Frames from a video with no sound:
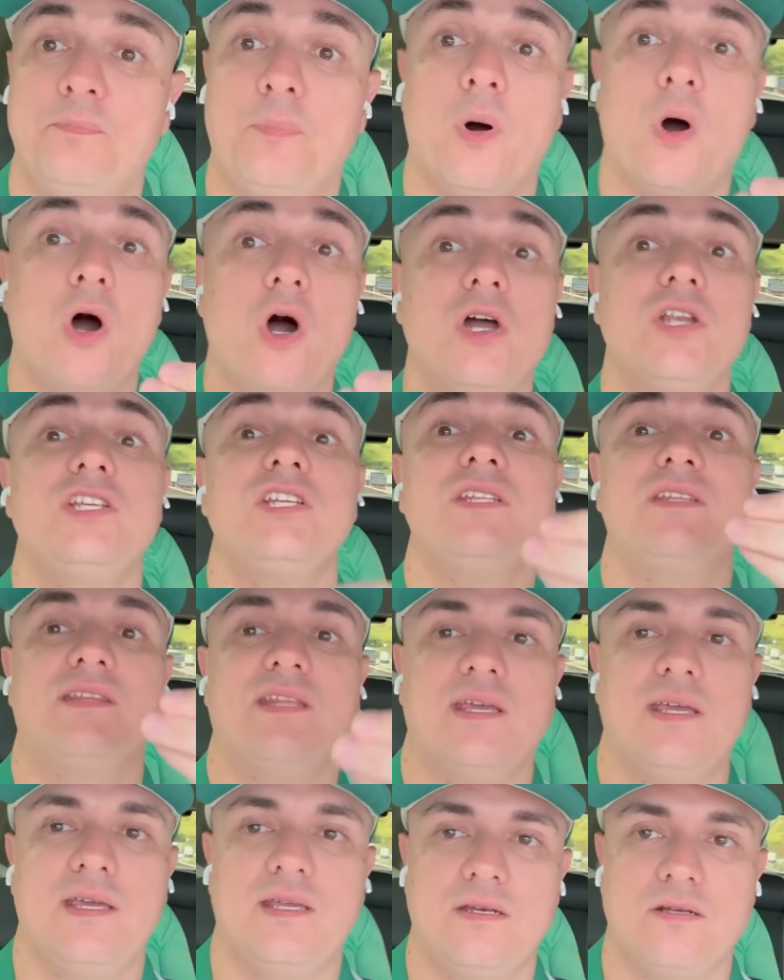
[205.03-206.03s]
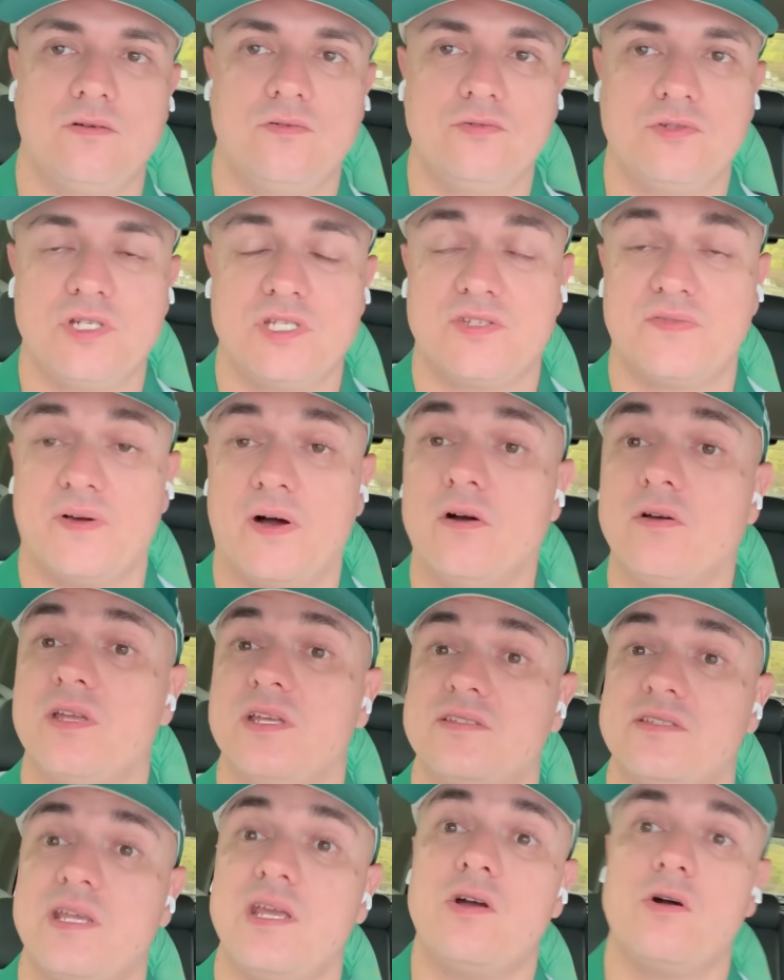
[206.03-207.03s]
pode ter um desfalque,
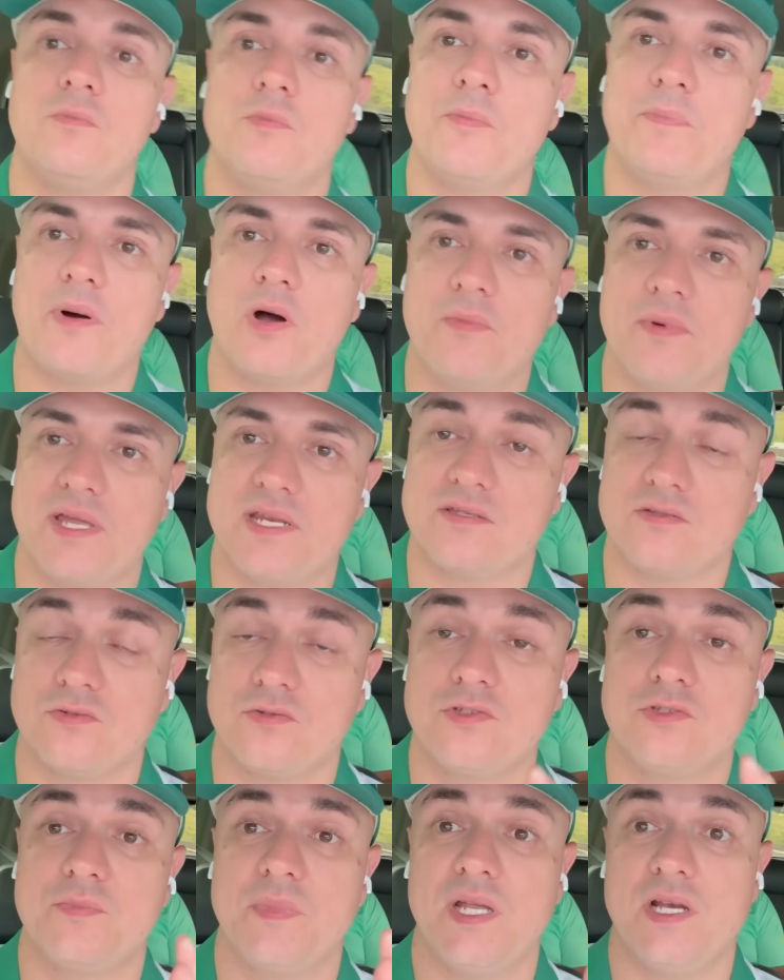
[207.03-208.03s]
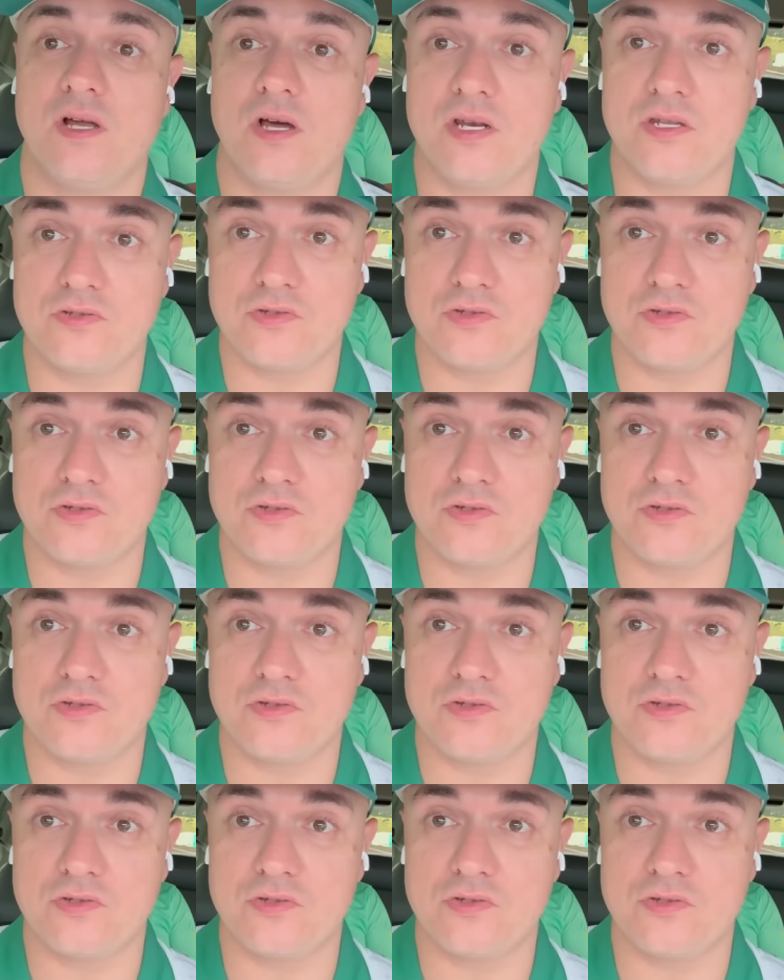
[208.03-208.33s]
assim como o Palmeiras, um dos melhores